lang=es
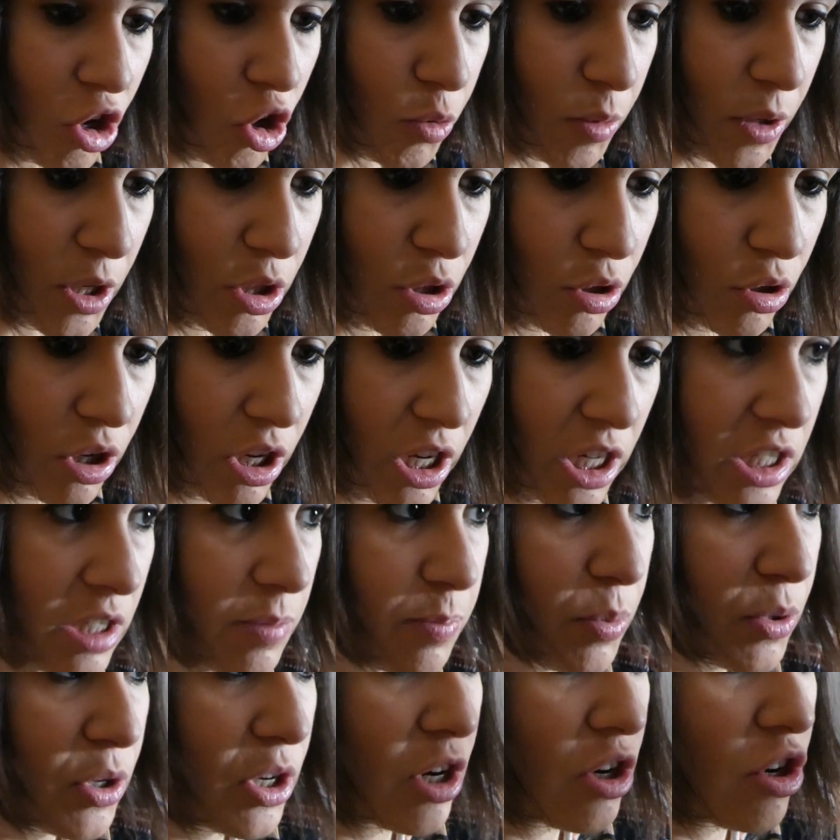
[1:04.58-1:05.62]
Obito es
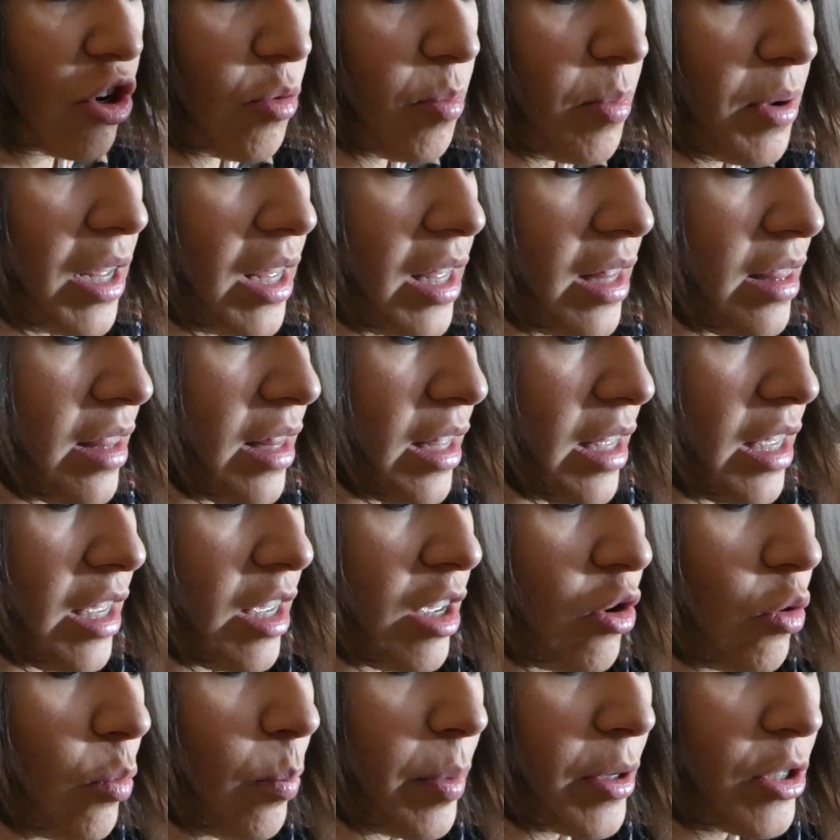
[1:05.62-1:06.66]
por el nombre
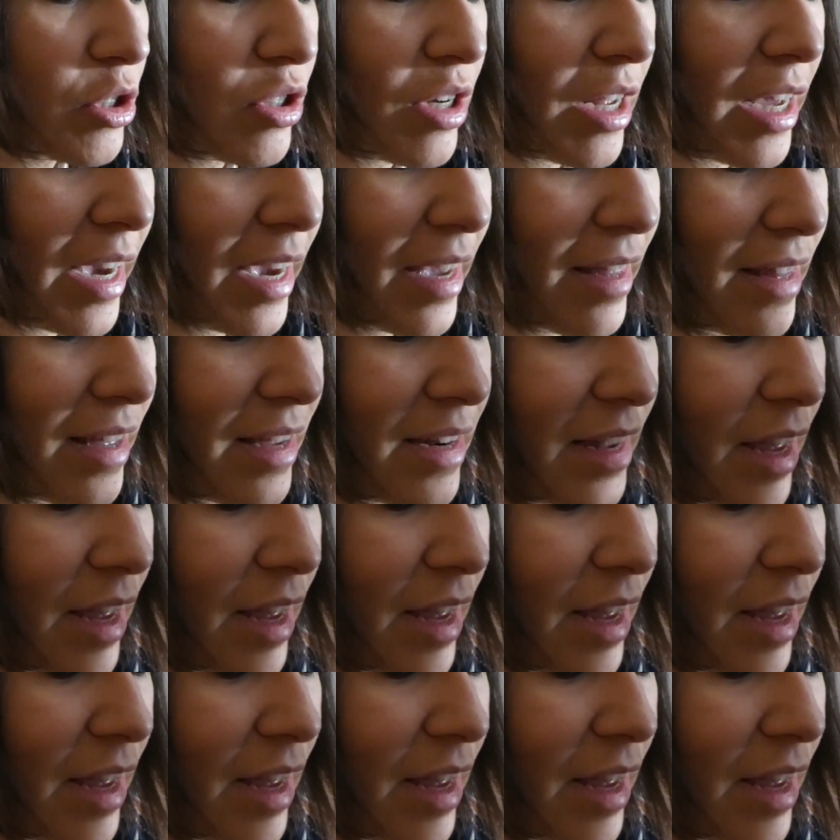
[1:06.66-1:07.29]
de un personaje de